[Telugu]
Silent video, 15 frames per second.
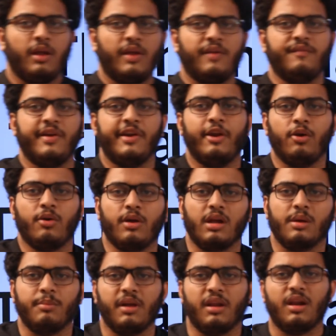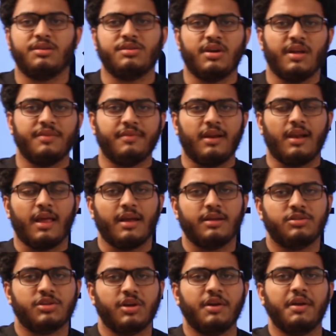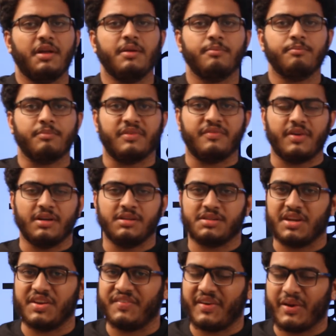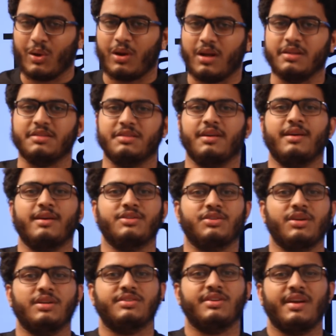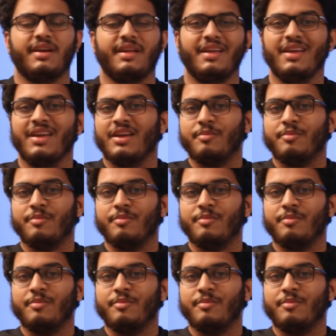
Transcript: ఈ వీడియో కనుక మీకు నచ్చినట్టయితే లైక్ చేయండి మీ ఫ్రెండ్స్కి ఈ వీడియోని ఖచ్చితంగా షేర్ చేయండి